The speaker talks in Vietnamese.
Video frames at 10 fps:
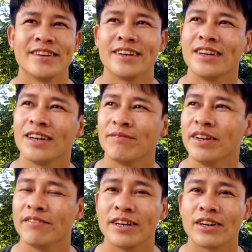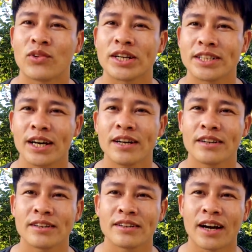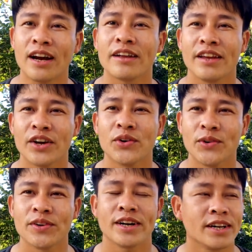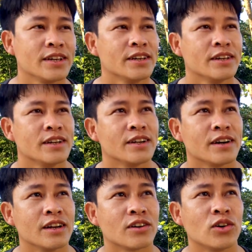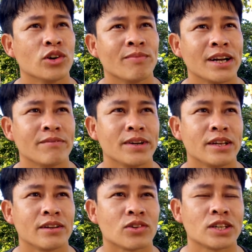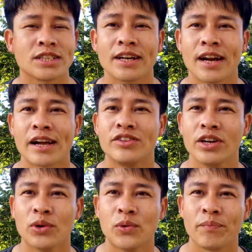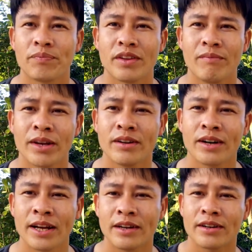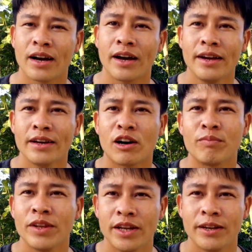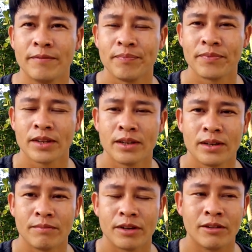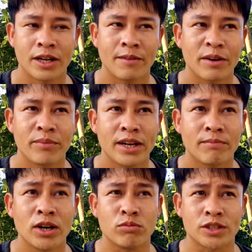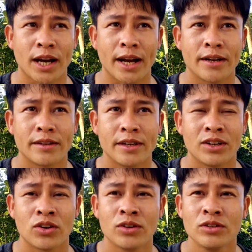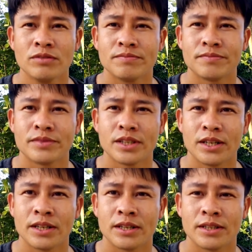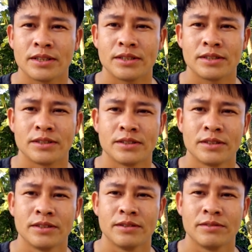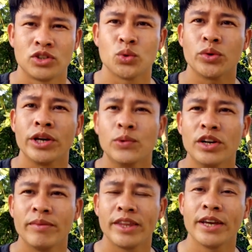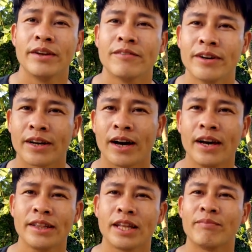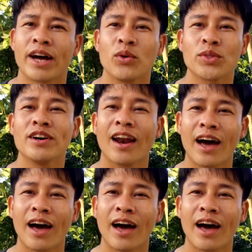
là mình phải quan sát khá là nhiều. Đấy, gọi là có con mắt mình quan sát đa chiều để mình đưa ra những cái góc nhìn. Bởi vì các bạn biết là bất động sản thì nó à, chủ yếu là mình nhìn về cái tiềm năng của tương